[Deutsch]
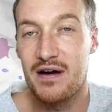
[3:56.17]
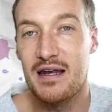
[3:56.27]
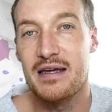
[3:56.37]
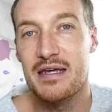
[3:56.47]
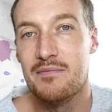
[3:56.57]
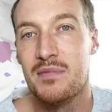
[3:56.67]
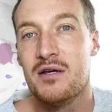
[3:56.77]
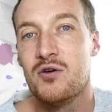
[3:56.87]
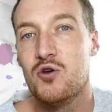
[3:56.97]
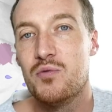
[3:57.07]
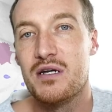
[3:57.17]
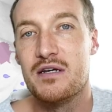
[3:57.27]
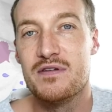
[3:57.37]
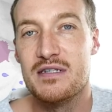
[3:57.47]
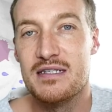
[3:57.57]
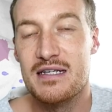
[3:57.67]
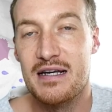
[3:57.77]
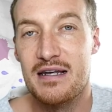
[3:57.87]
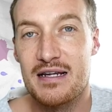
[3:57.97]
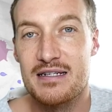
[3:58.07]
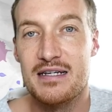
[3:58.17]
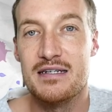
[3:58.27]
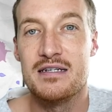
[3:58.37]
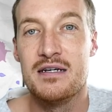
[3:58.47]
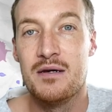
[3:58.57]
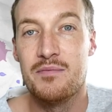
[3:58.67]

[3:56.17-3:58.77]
weil er eben über eine gewisse Zeit latent